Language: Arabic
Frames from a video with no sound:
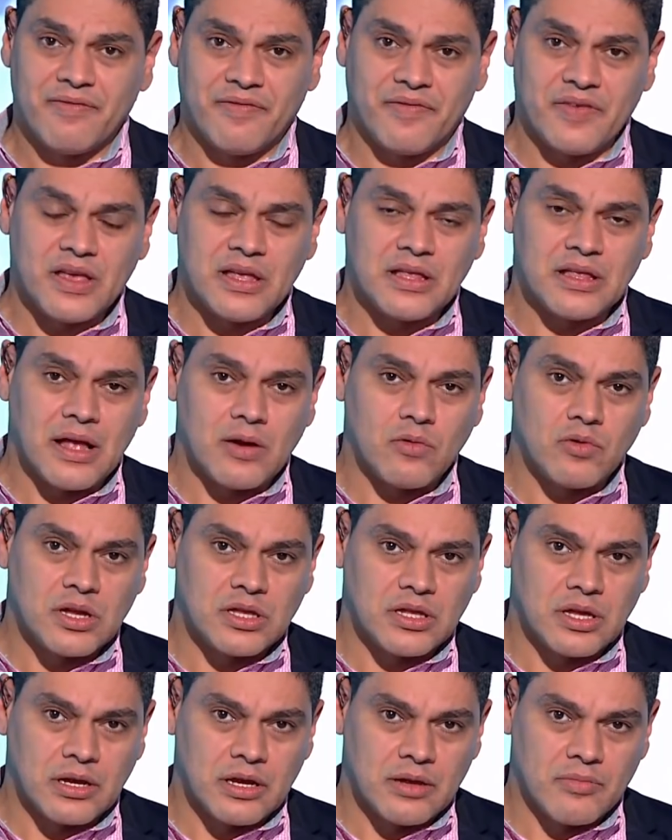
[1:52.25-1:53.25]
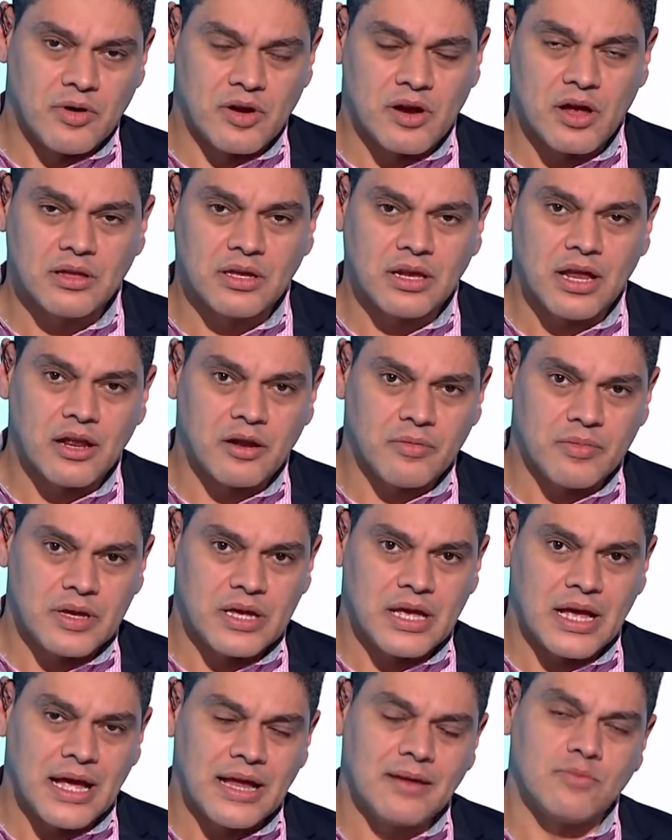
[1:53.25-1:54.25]
في دولة الإمارات
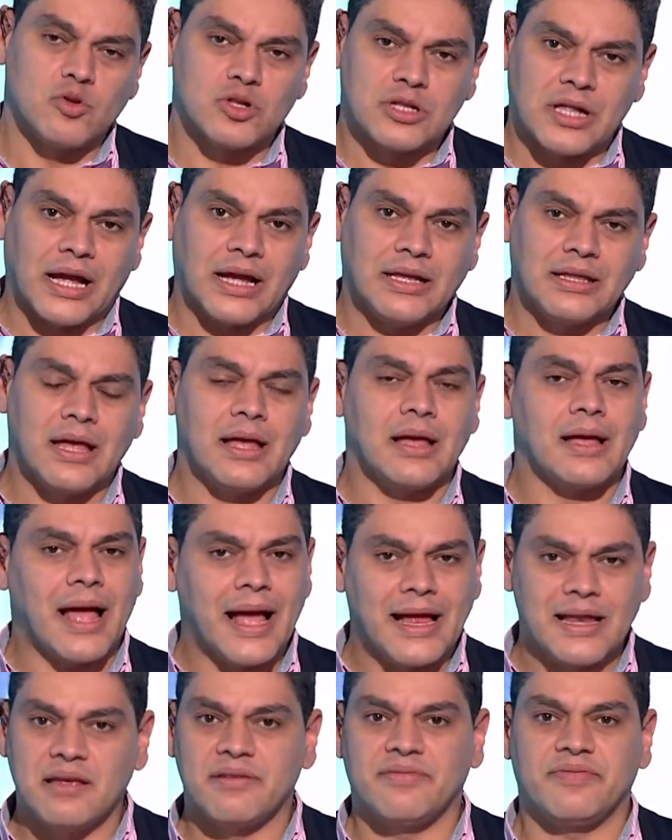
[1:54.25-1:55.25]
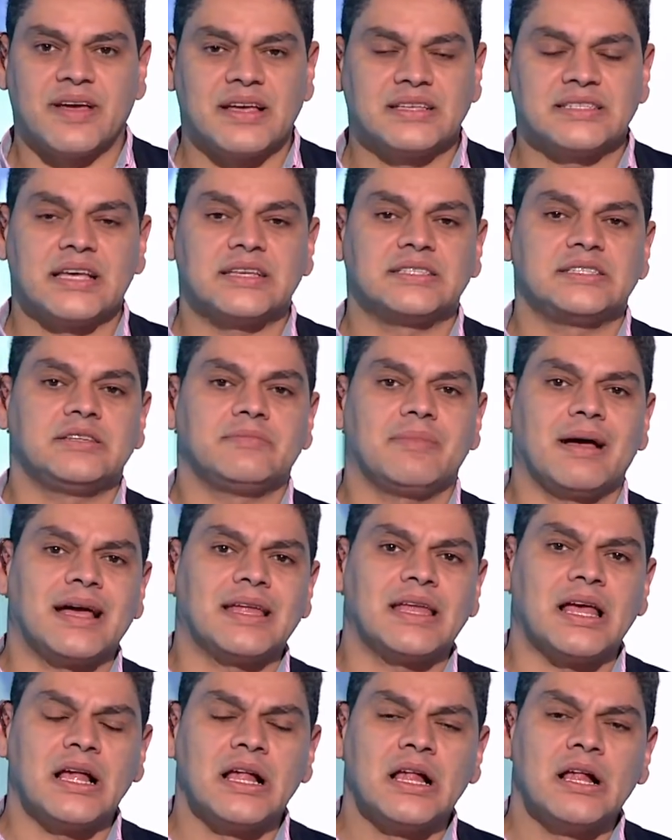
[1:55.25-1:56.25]
العربية المتحدة حليف أساسي
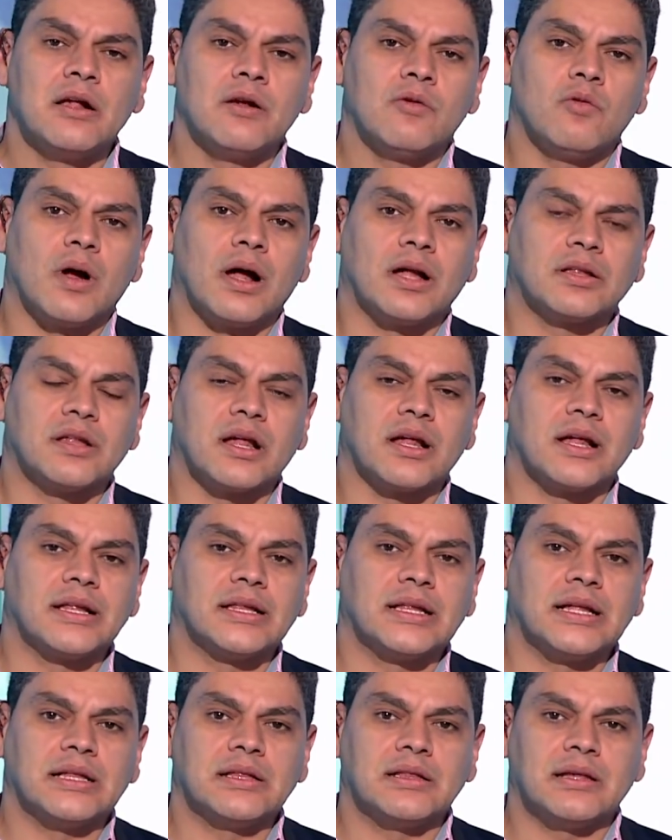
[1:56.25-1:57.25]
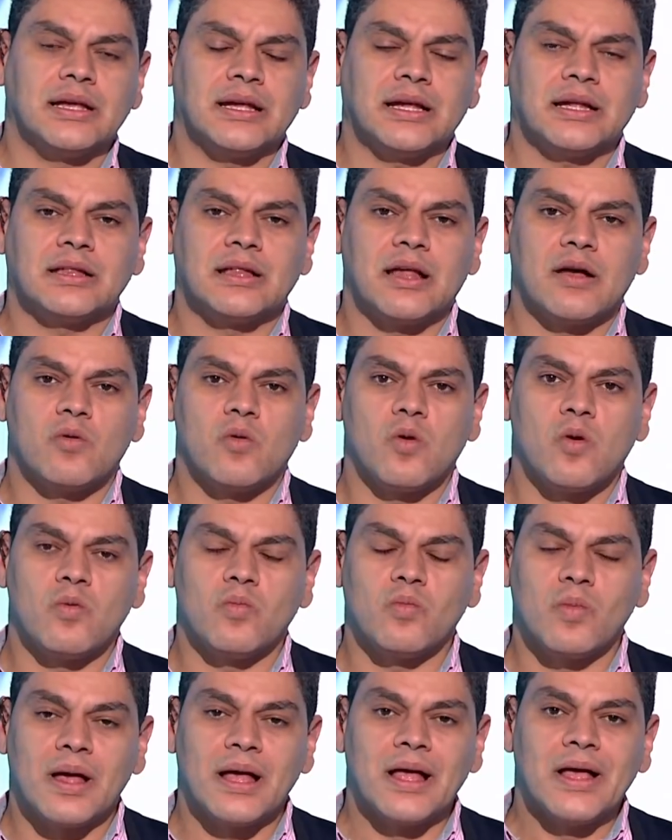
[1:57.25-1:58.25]
معنا وأعتقد أن إحنا
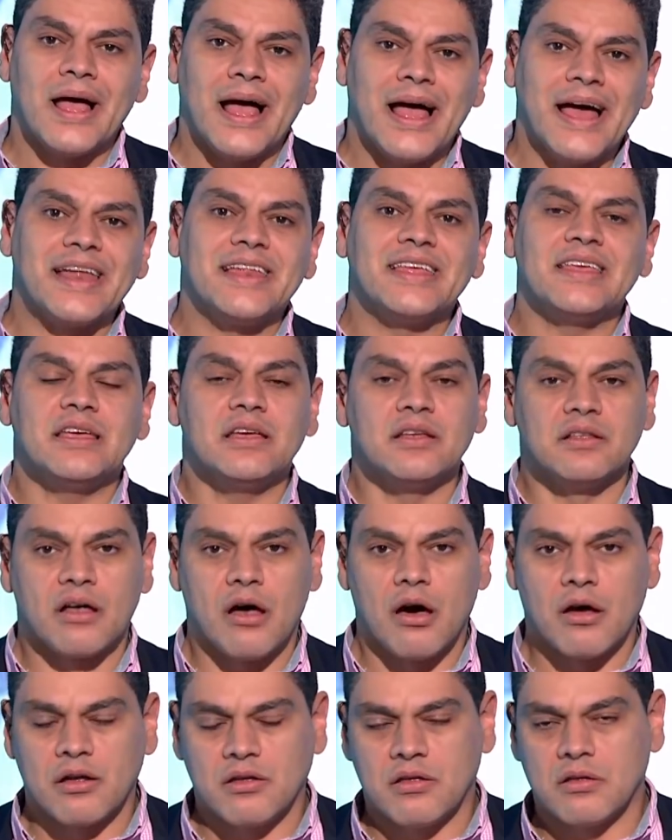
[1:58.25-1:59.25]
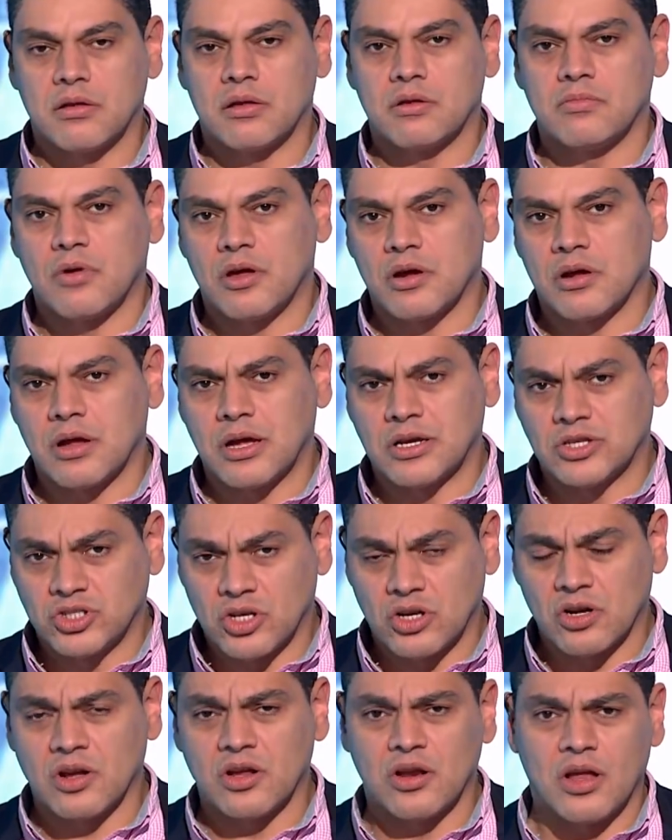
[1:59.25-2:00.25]
وهم قاريين خريطة
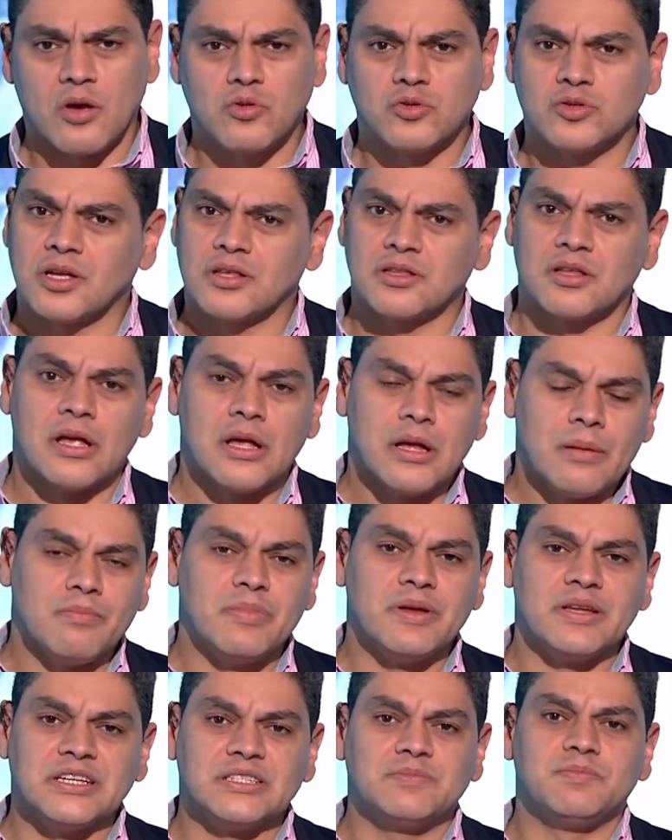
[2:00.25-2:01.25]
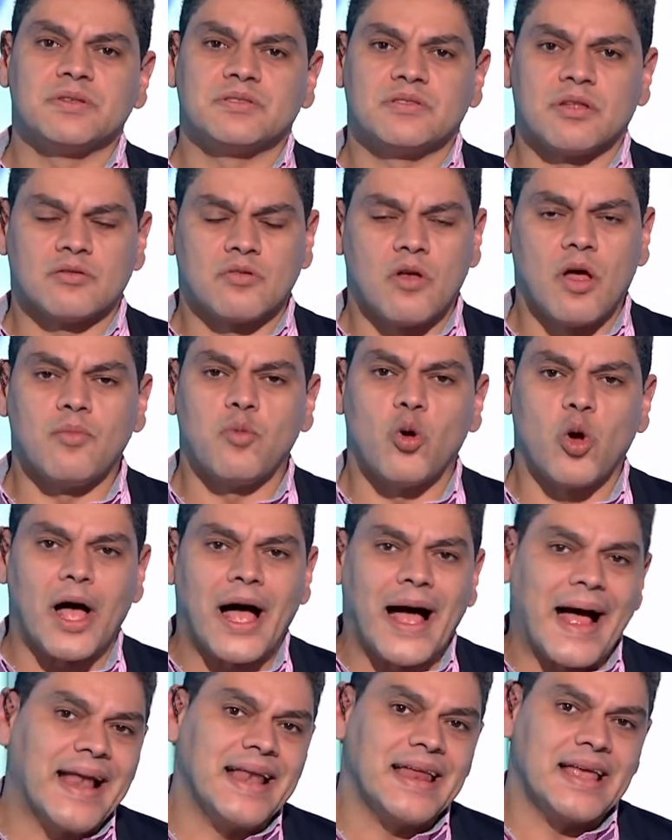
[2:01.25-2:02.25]
الشرق الأوسط بنسبة تطابق
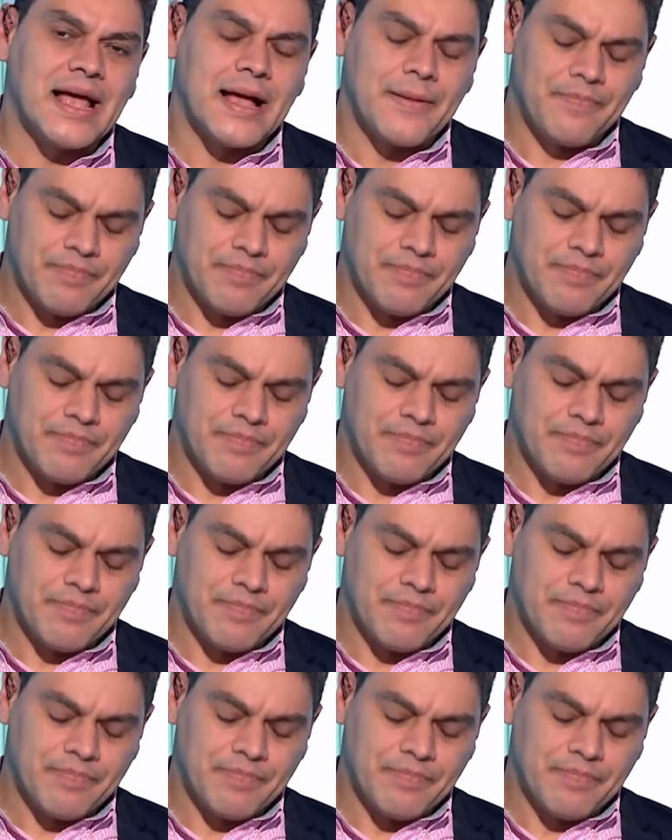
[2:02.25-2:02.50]
عالية